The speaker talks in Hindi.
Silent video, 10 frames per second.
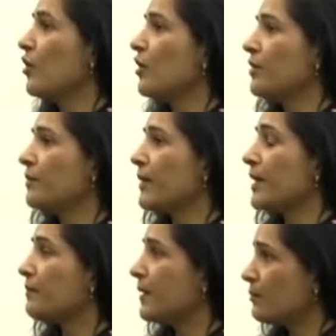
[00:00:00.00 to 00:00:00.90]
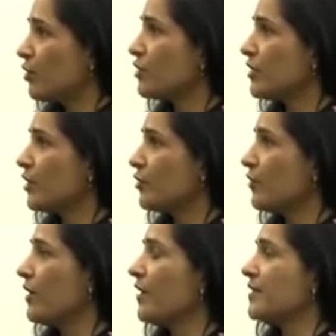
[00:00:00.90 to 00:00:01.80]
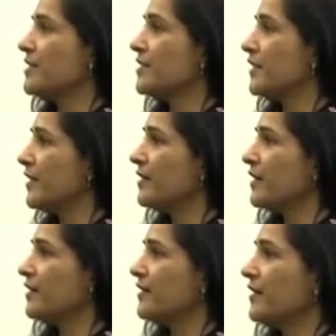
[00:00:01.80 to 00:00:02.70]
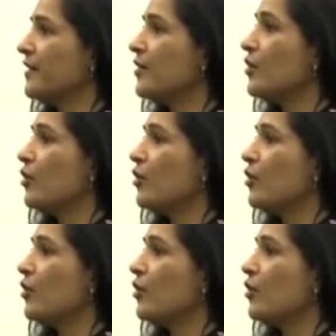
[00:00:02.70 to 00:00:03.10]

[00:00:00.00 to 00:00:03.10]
और मेरा मन बहुत शांत हुआ अच्छे से नींद आती थी